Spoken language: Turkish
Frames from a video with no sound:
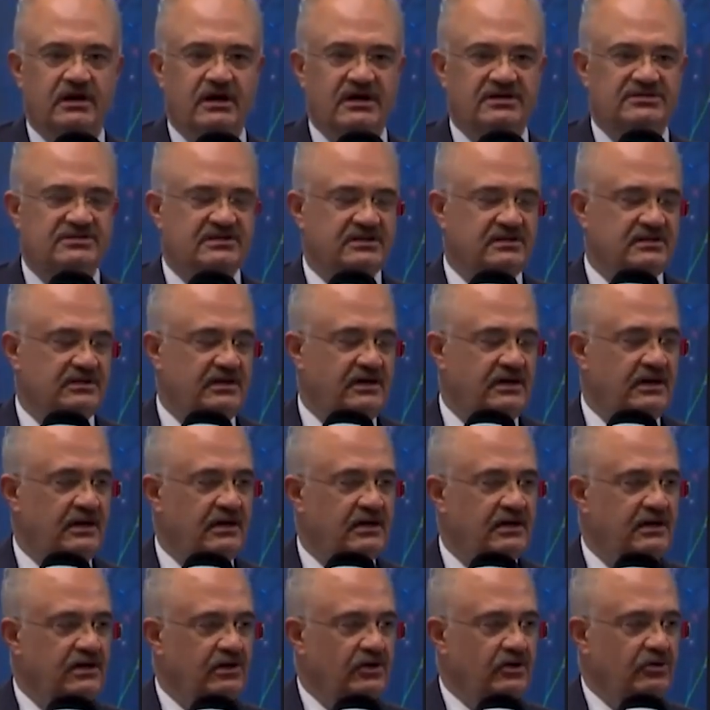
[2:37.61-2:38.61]
Aslında
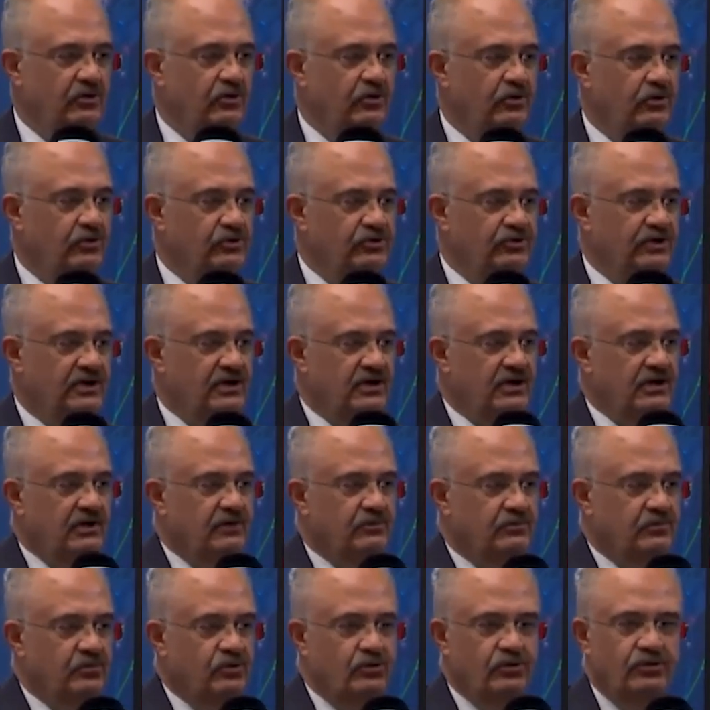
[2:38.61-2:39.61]
orada
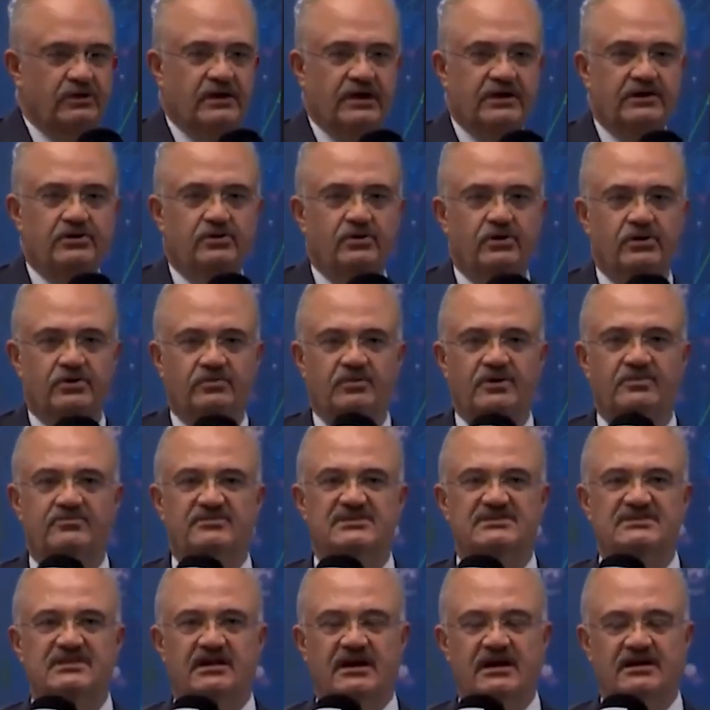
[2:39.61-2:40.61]
bu olayı
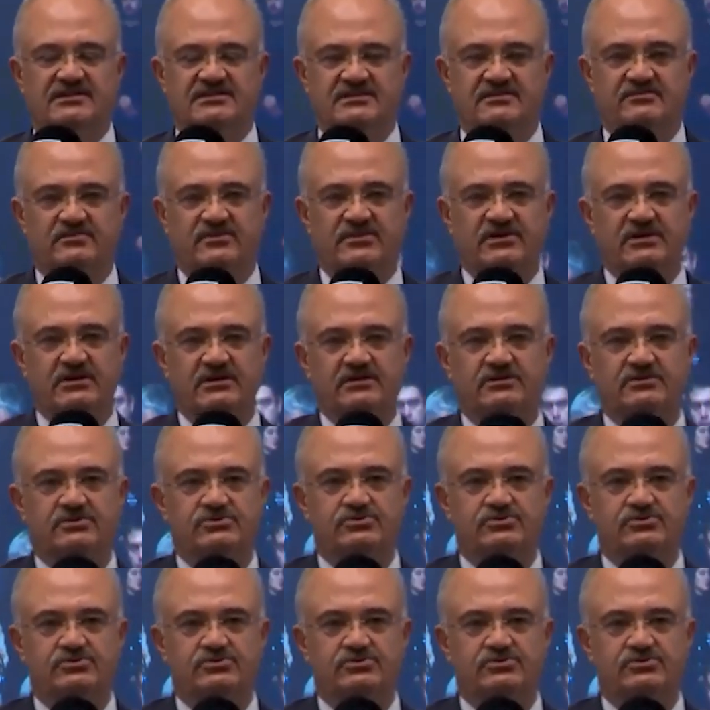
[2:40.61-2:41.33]
görmemiz lazımdı.